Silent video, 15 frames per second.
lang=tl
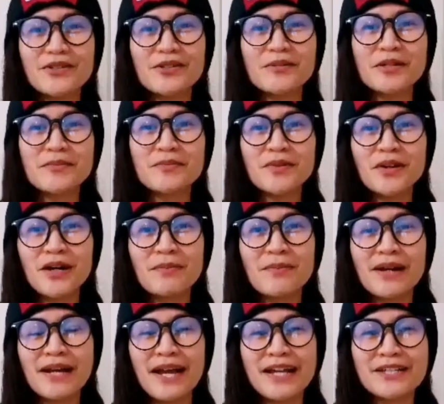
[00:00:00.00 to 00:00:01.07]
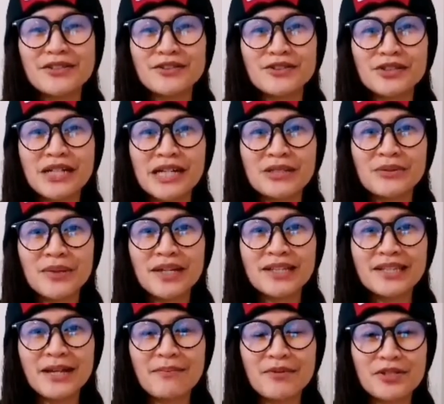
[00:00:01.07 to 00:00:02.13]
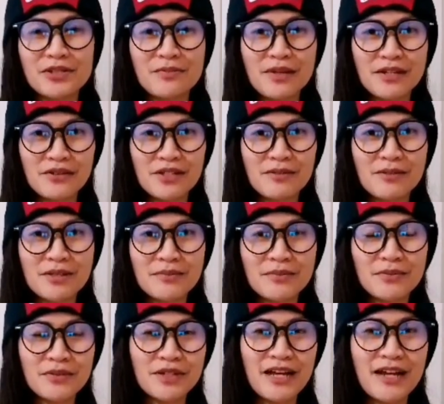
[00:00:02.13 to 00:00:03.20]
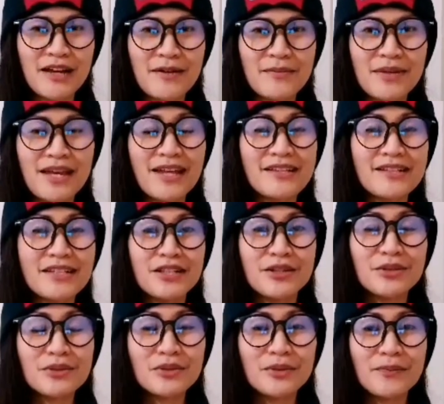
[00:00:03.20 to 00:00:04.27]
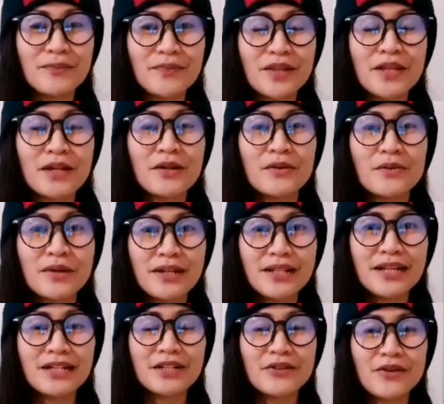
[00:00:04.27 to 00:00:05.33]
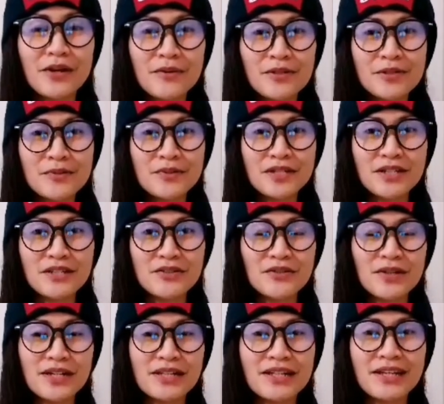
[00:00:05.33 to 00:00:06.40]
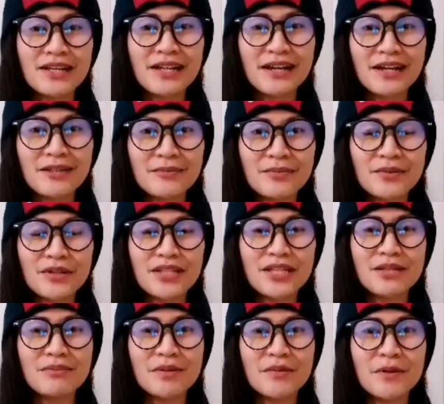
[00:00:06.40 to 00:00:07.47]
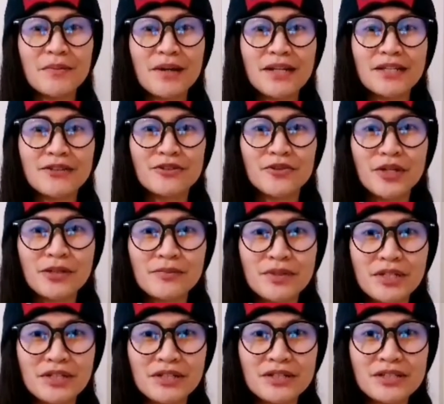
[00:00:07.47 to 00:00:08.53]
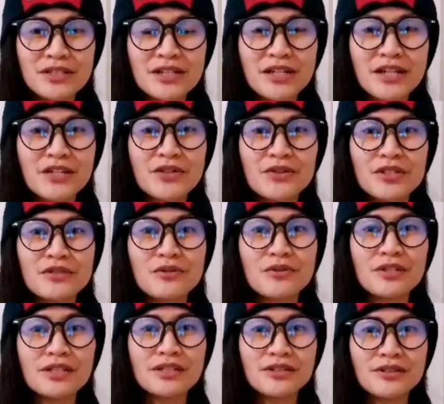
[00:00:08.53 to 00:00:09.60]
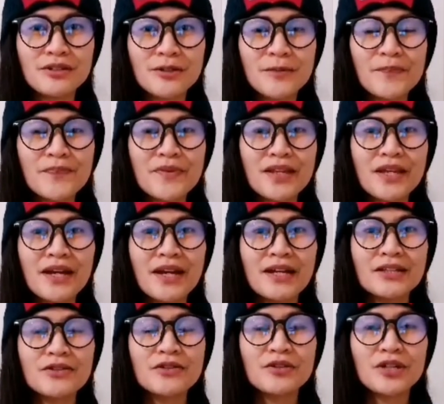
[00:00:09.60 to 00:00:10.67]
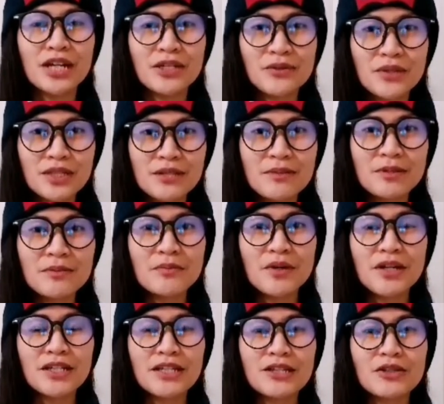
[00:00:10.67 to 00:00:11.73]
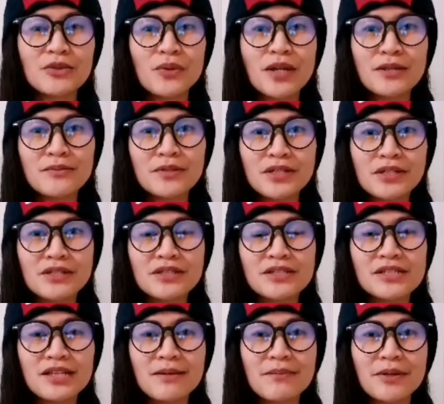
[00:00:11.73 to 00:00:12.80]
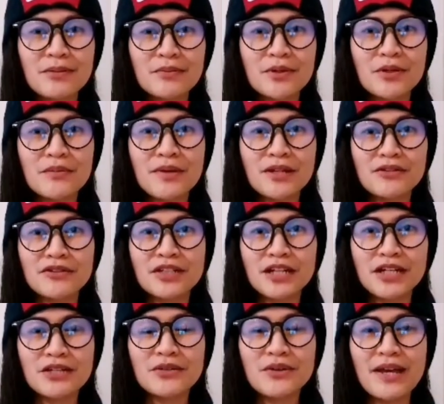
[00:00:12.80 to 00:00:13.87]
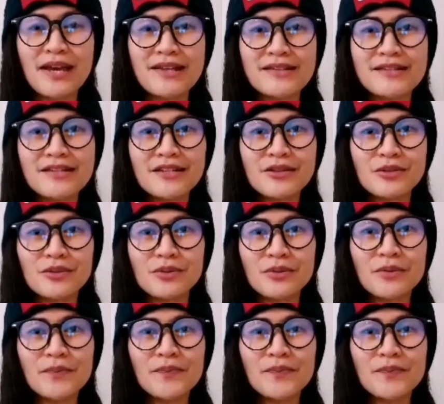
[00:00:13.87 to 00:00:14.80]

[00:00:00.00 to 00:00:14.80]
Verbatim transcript: Ano naman po kapag high school graduate tapos meron naman pong um, NC2? Well, ang requirements po ng Israel, kailangan po hindi bababa ng 12 years yung schooling nyo. At kung graduate naman po kayo ng 12 years, dapat po meron kayong NC2